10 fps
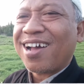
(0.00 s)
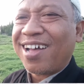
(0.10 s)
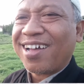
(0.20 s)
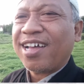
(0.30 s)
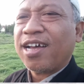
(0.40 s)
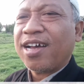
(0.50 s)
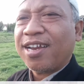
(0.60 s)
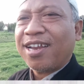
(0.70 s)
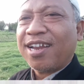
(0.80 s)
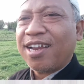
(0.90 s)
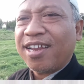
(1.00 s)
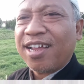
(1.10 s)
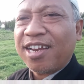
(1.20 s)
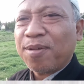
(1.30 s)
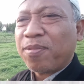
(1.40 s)
kakak-kakak dan
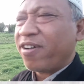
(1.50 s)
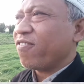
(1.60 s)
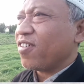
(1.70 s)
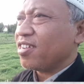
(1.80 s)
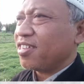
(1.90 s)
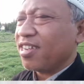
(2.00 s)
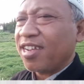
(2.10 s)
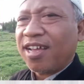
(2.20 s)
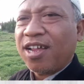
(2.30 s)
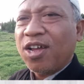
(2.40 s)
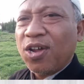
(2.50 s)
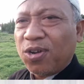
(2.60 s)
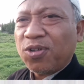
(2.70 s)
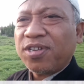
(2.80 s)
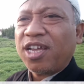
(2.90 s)
adik-adik maafkan sehingga
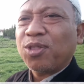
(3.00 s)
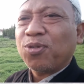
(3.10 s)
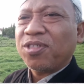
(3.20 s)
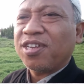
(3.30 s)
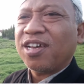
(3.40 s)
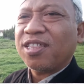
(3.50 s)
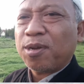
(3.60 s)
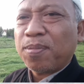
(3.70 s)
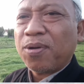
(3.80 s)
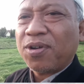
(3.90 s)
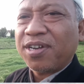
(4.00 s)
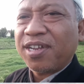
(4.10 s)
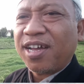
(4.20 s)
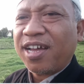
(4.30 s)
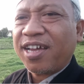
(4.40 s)
dosa itu tidak terbawa
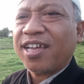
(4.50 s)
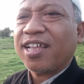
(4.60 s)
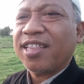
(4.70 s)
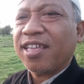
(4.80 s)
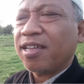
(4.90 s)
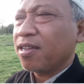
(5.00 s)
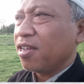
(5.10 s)
di akhirat ya